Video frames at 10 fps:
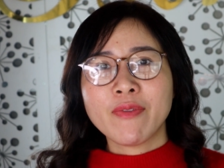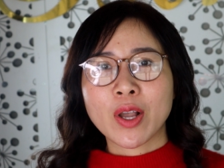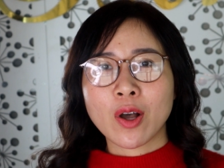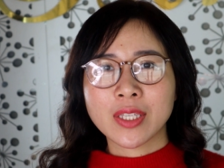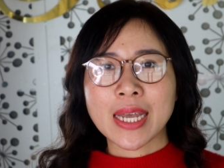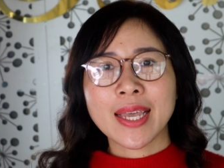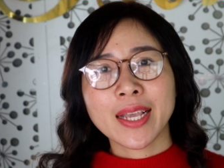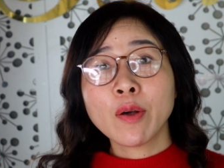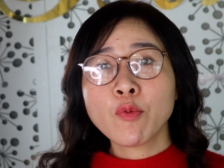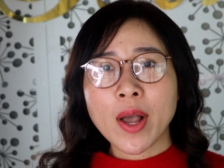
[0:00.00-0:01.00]
và có giá
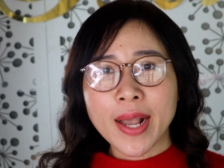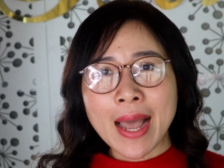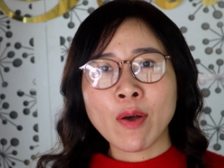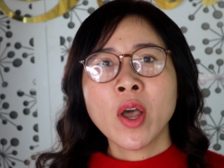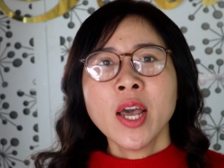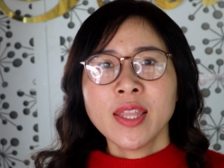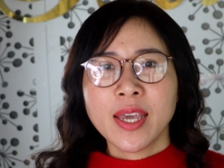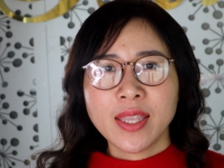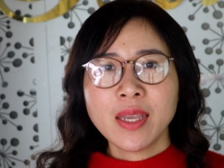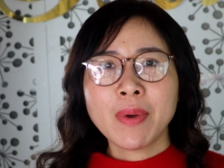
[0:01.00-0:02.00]
thành không quá cao,
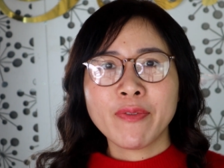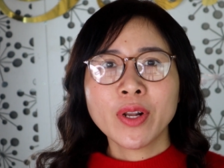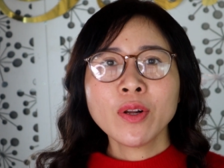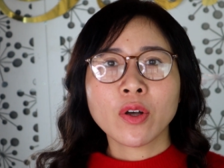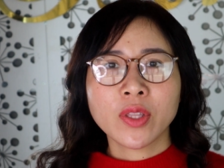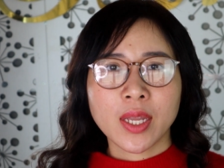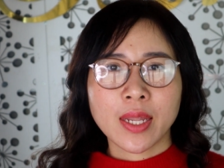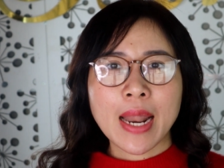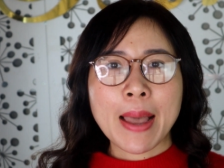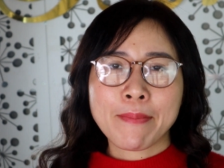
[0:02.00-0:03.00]
thế nhưng mà vẫn có thể
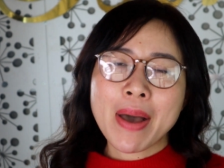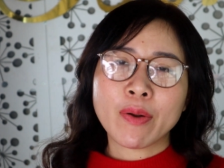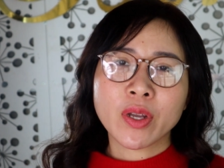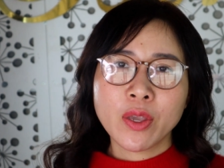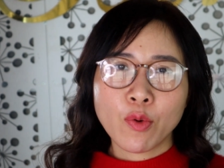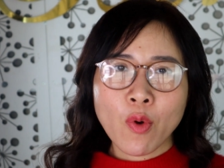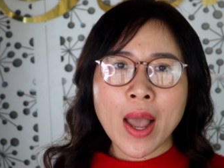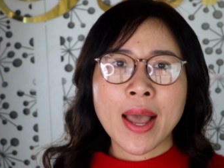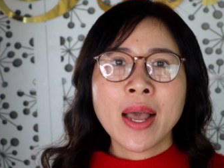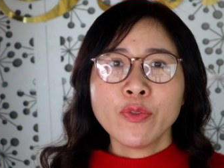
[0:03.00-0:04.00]
đảm bảo được hiệu
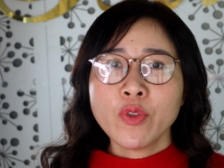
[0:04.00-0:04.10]
quả.